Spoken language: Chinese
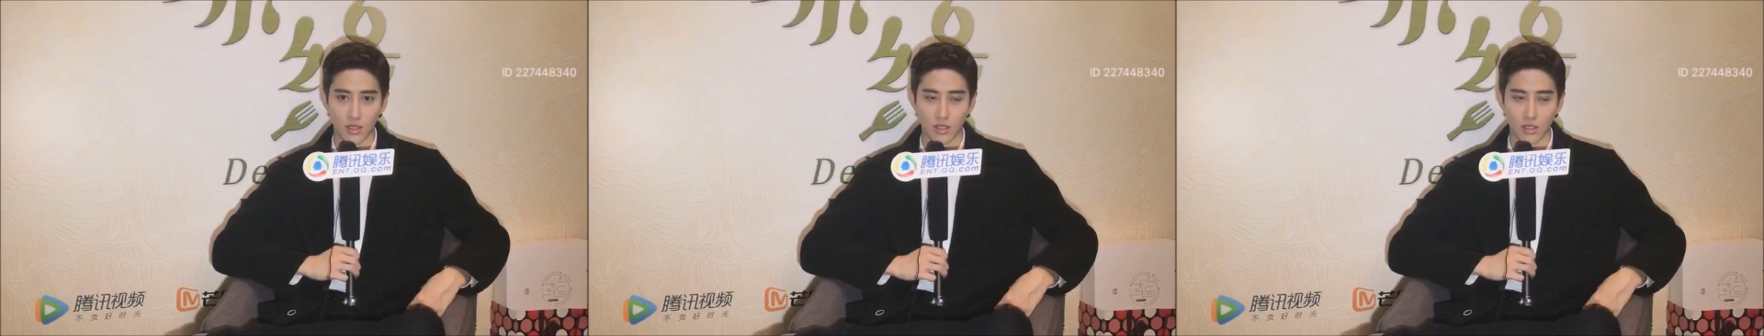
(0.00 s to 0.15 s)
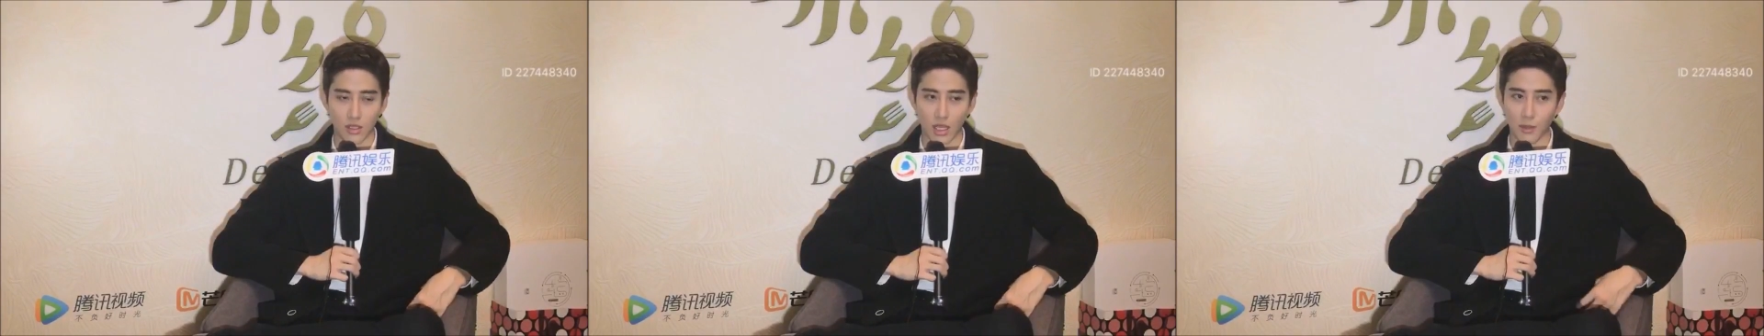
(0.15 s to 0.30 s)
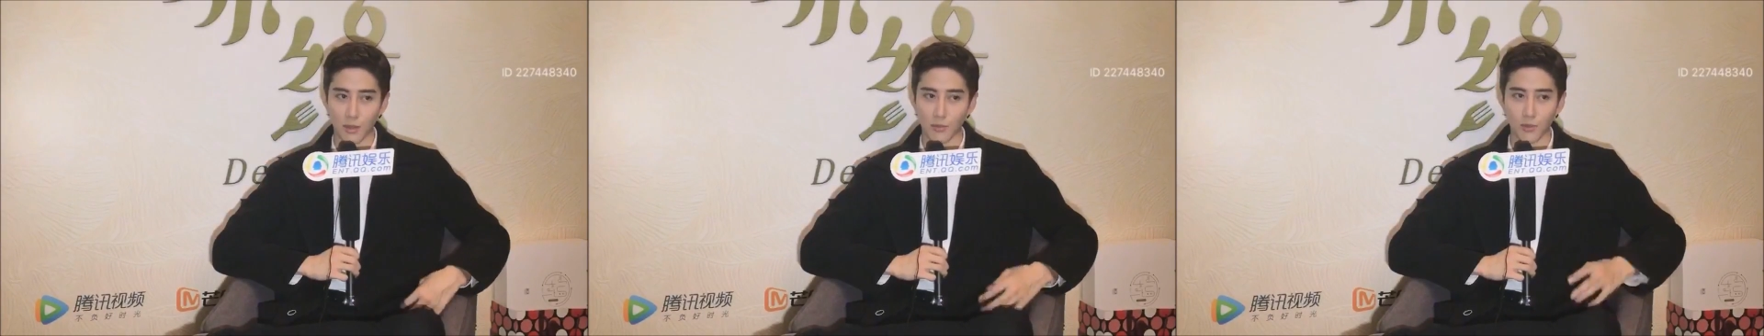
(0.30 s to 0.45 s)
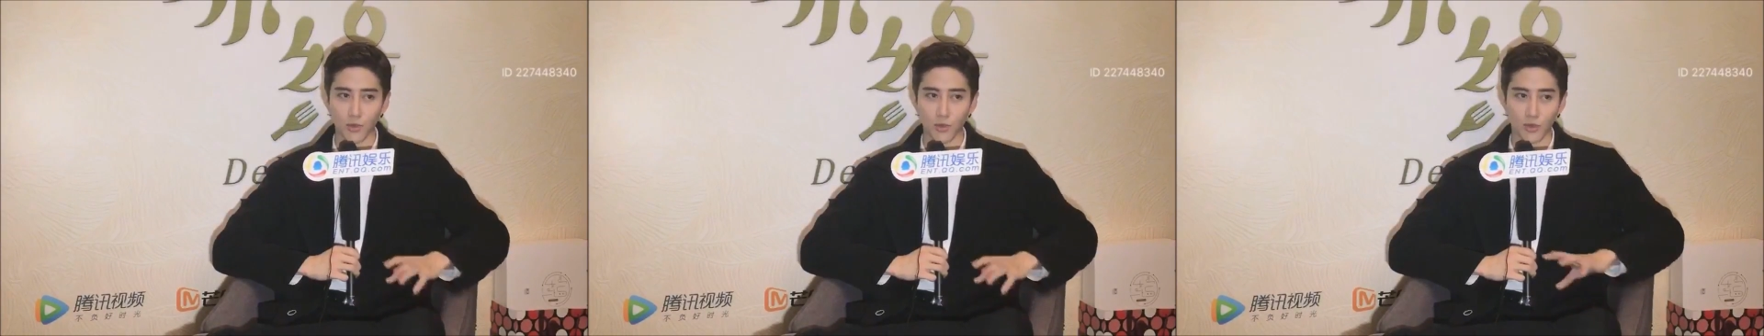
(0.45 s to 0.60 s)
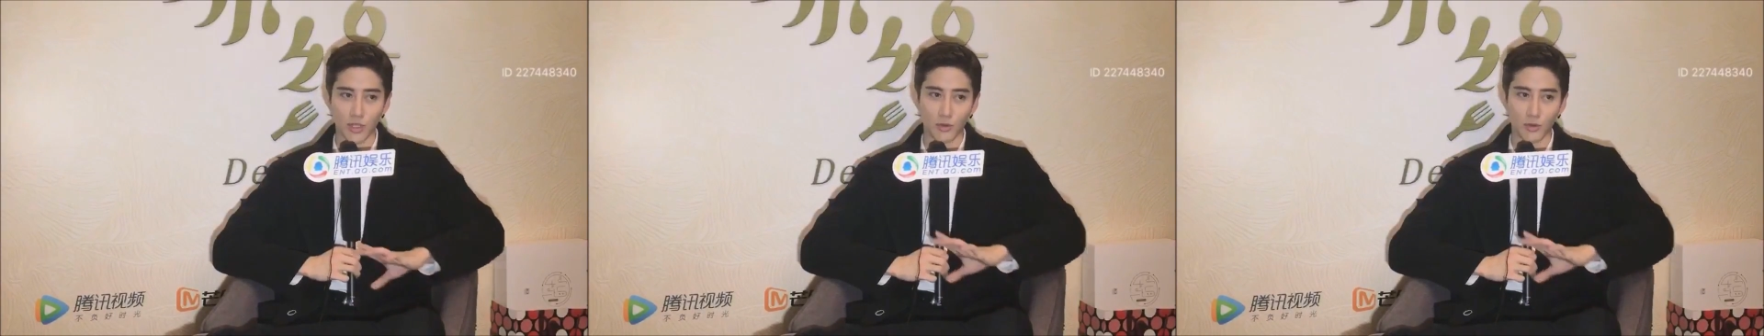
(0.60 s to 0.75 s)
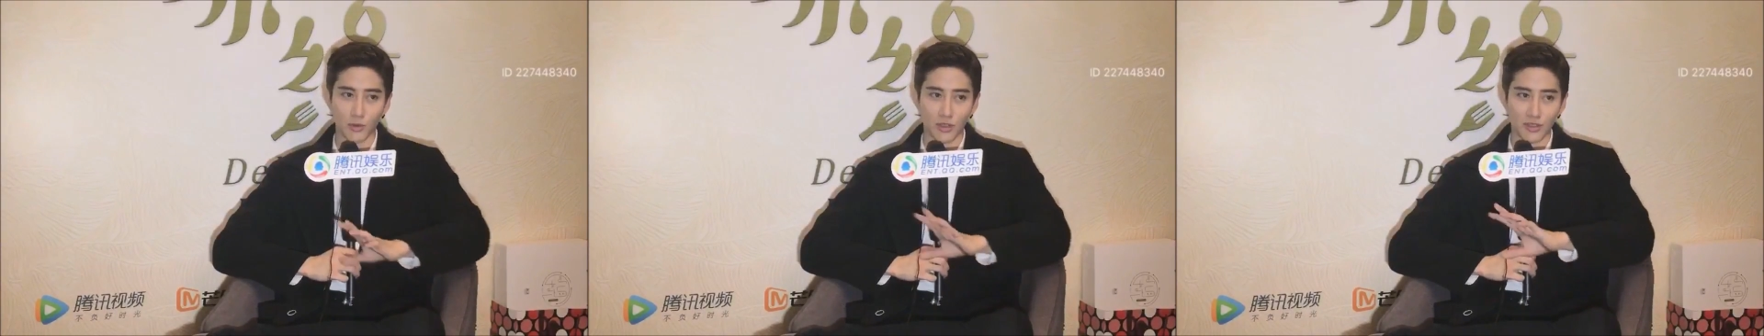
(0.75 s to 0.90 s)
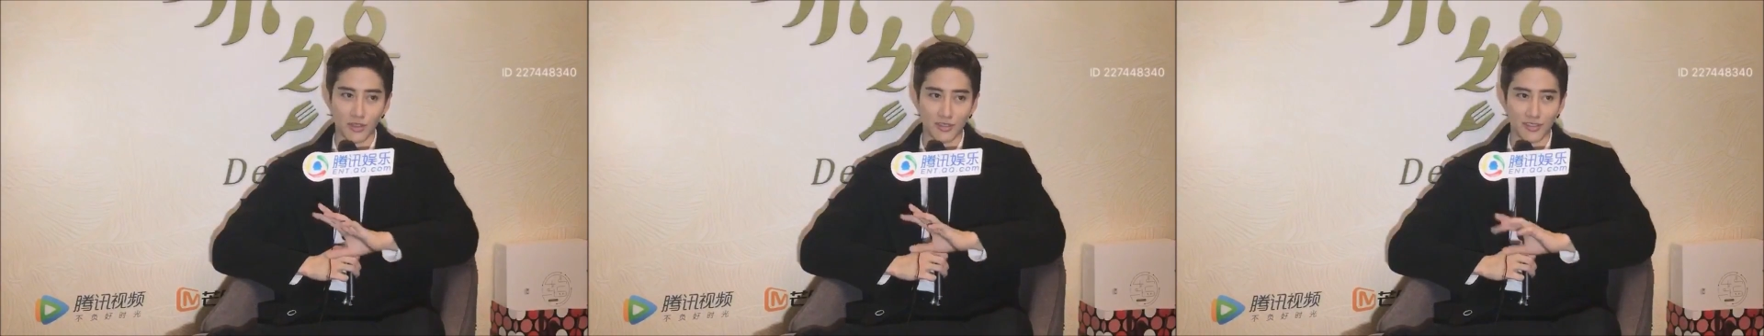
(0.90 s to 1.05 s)
他不懂英
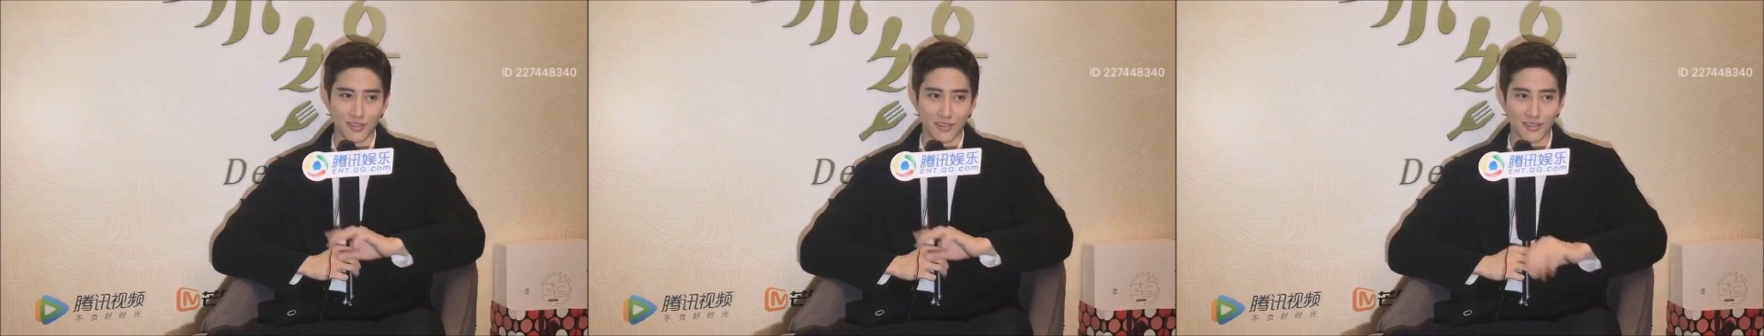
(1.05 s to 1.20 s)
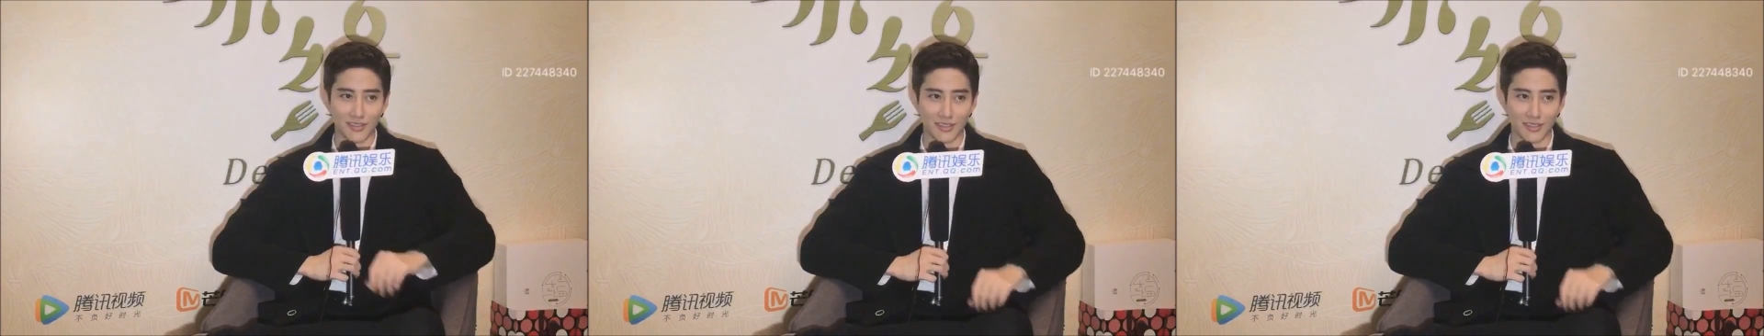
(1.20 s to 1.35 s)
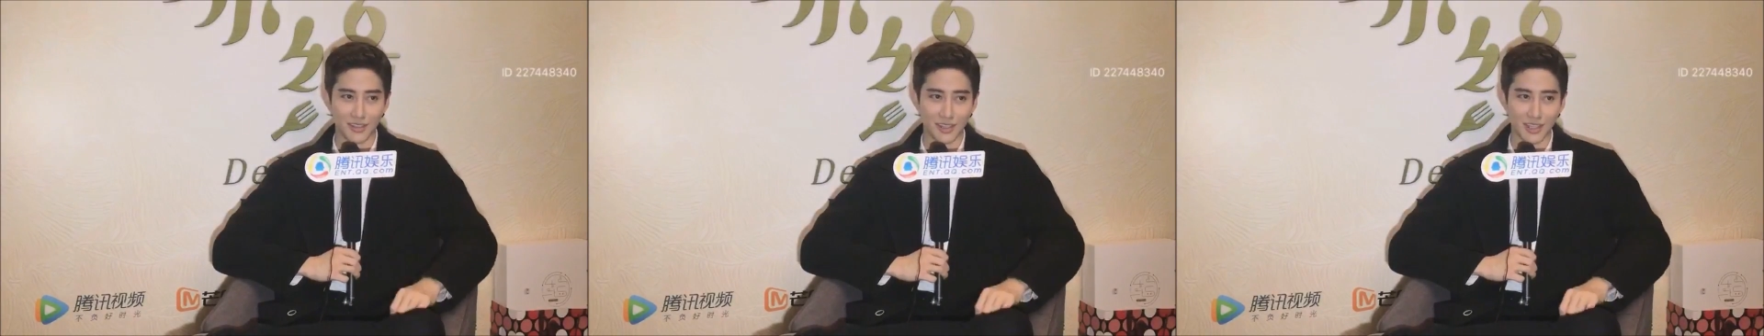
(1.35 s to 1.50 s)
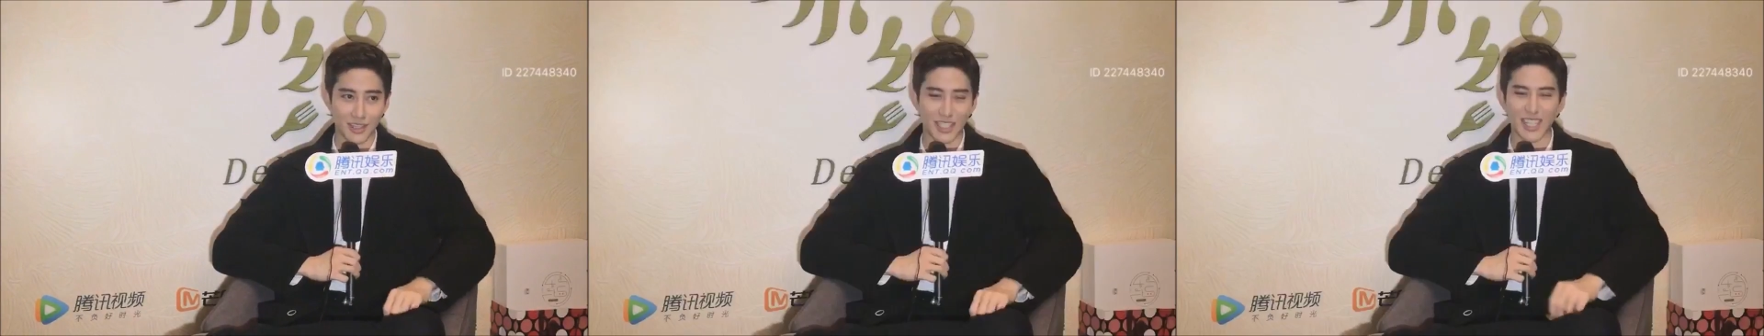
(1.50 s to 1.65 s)
文，一